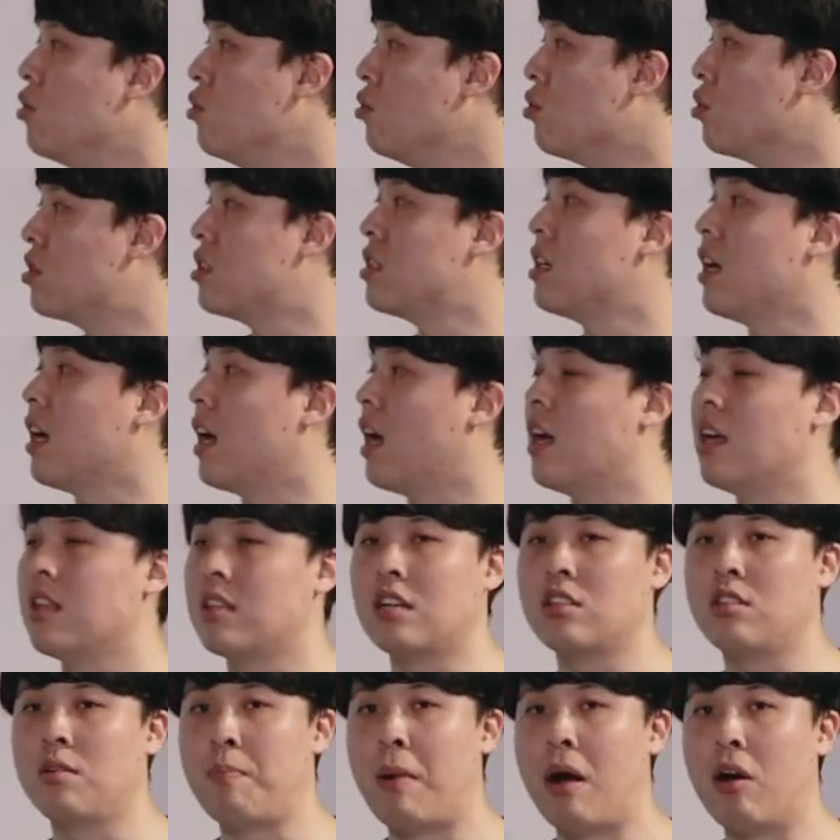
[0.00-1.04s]
육체.
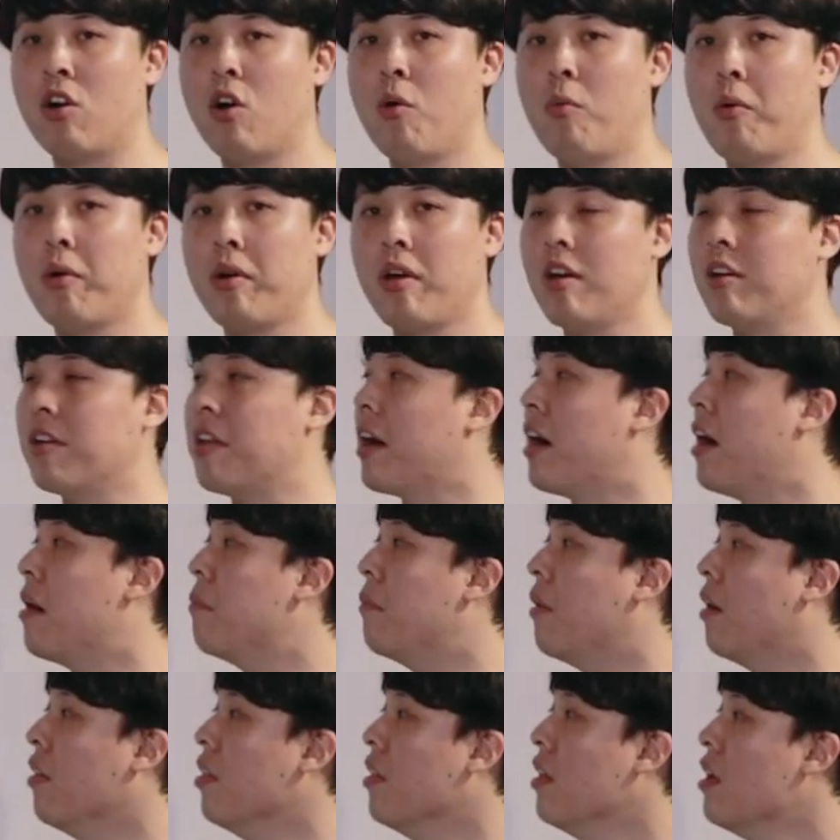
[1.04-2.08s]
자, 바꿔볼게요. 내가
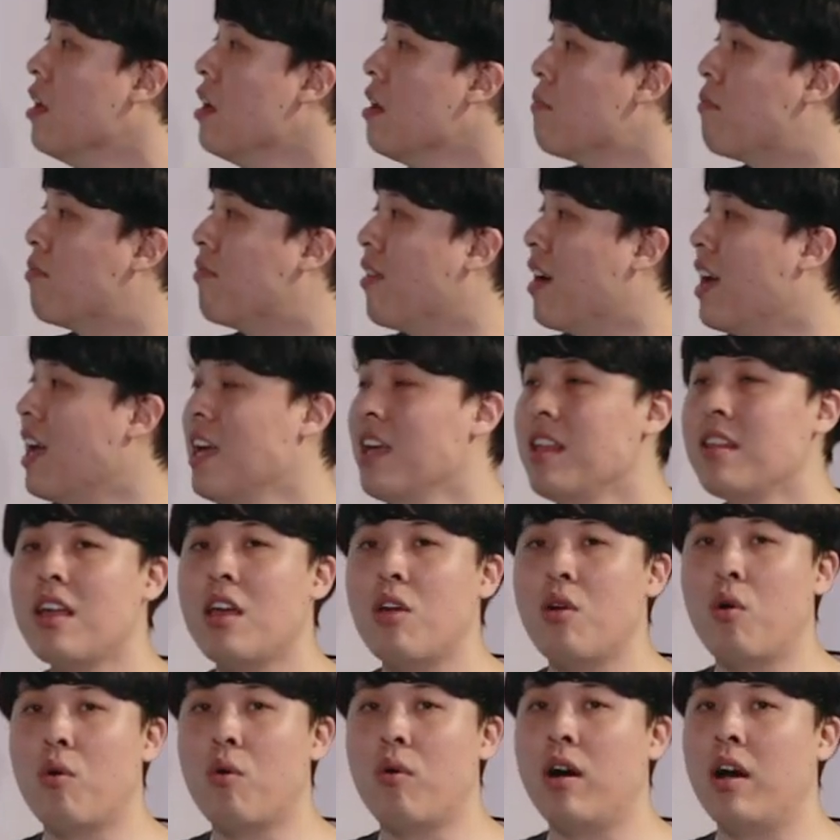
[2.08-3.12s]
한번.
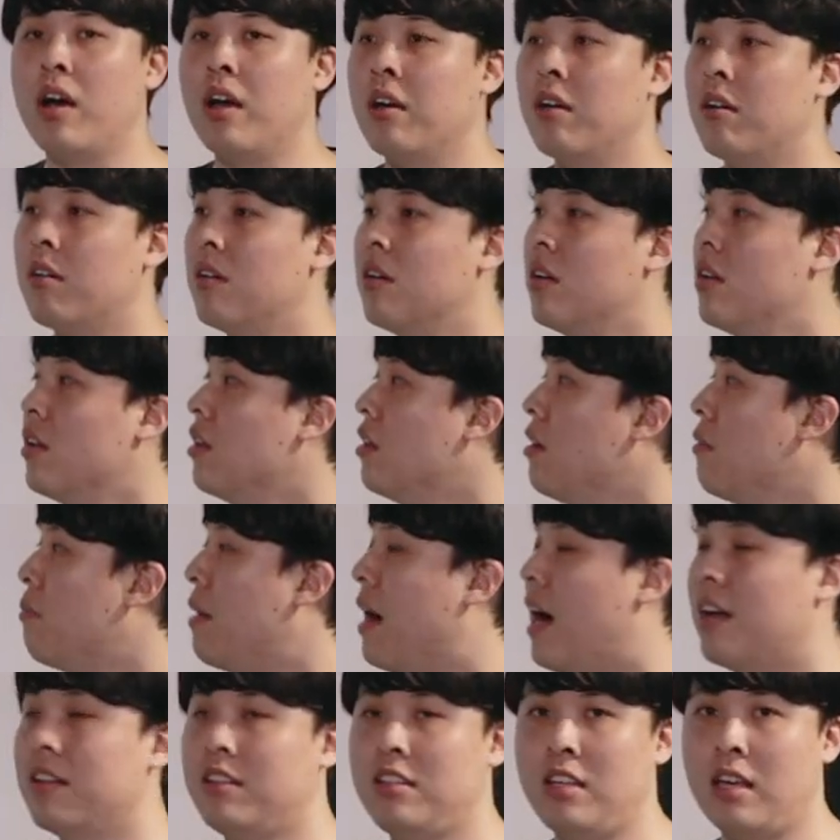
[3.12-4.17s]
브레인의 효과예요.
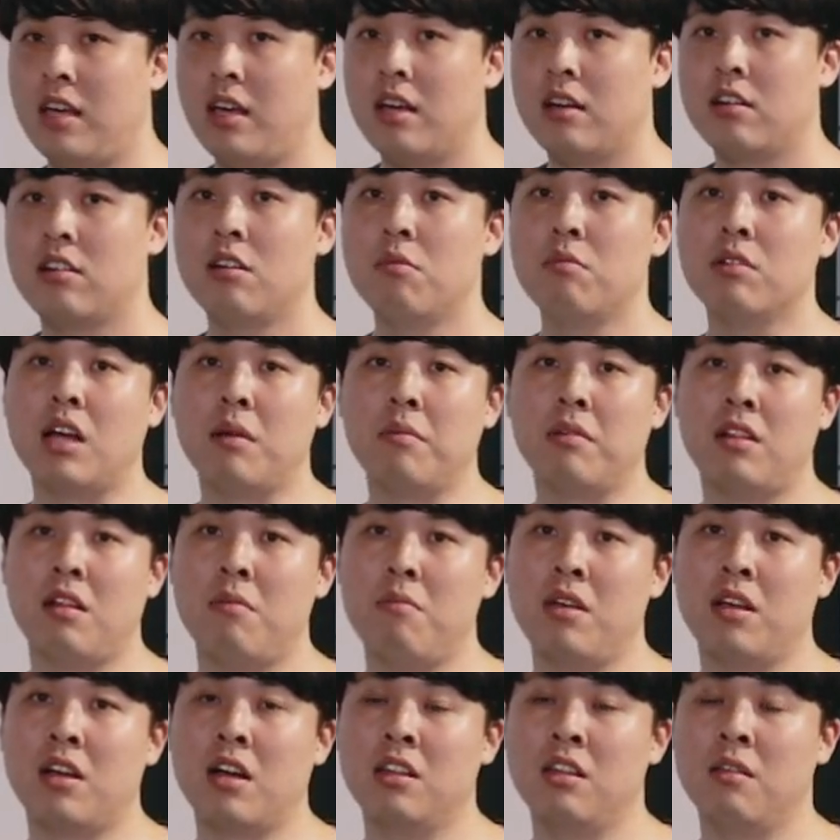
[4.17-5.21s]
바디에. 그러면 답이
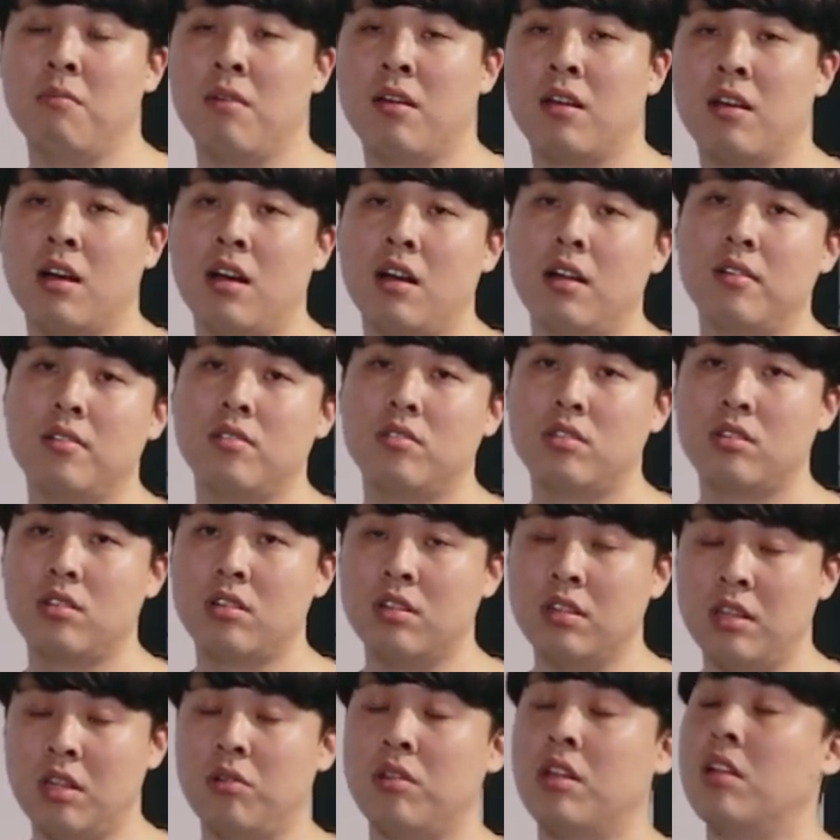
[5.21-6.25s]
됩니까? 안 됩니까?
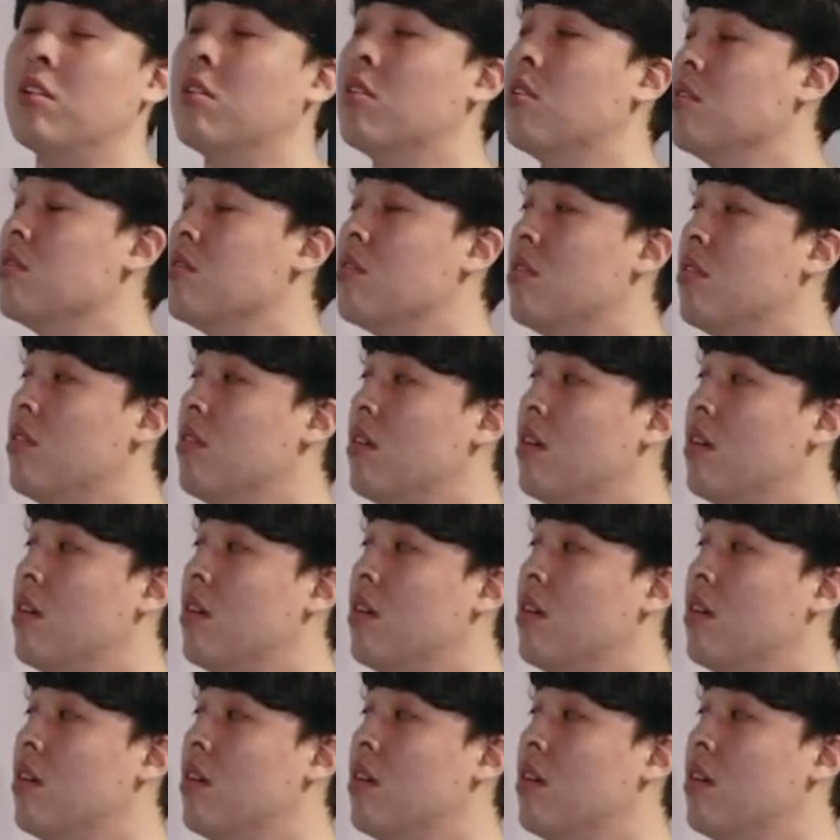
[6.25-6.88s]
그대로 되는 거죠.